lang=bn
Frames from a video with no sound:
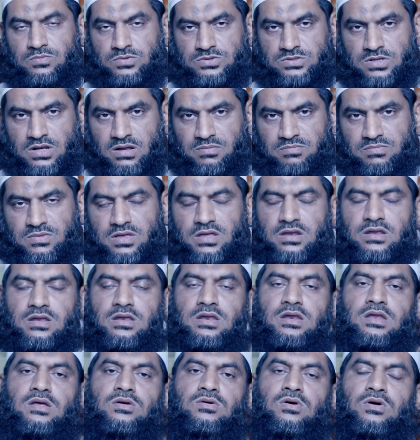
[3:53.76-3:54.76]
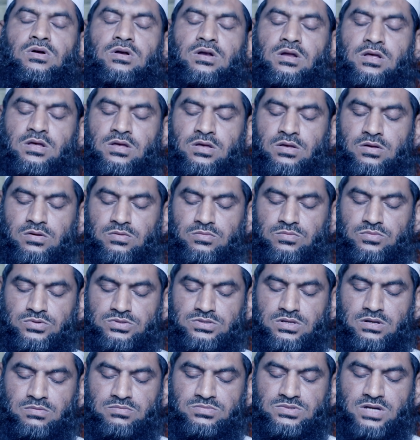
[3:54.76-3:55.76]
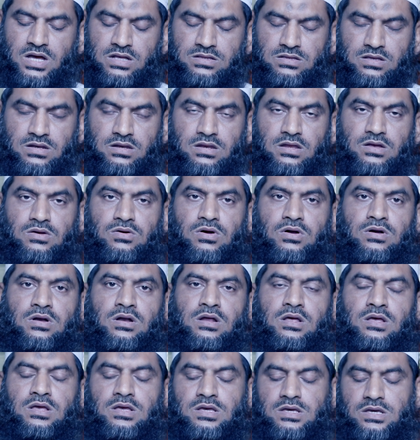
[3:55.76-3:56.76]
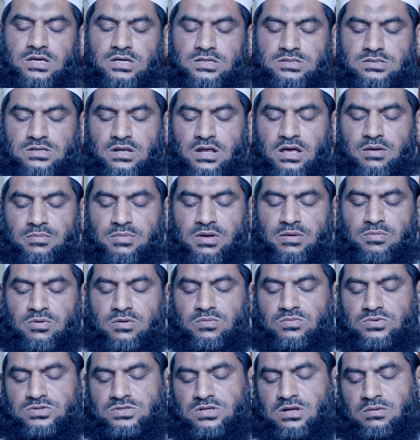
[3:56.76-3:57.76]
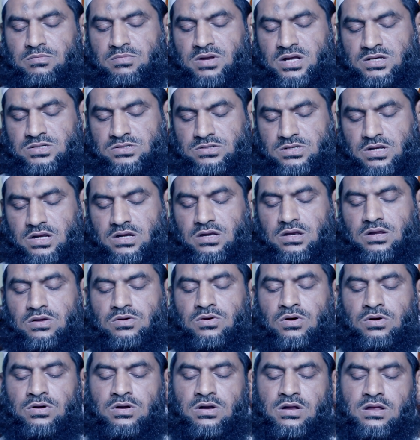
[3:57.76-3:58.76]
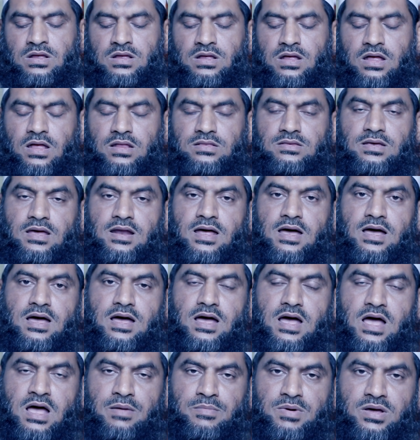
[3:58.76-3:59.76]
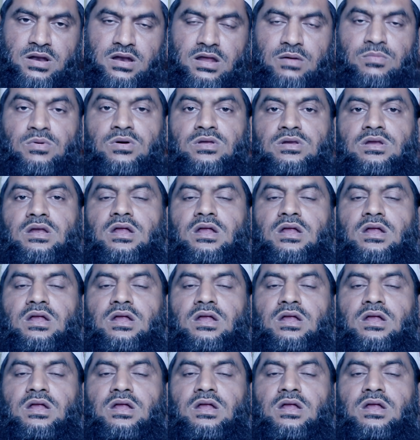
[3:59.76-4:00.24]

মুসলিমদের নিকট মুসলিম জাতির নিকট ইসলাম এবং মুসলিম রাষ্ট্রের নিকট তারা আমান এবং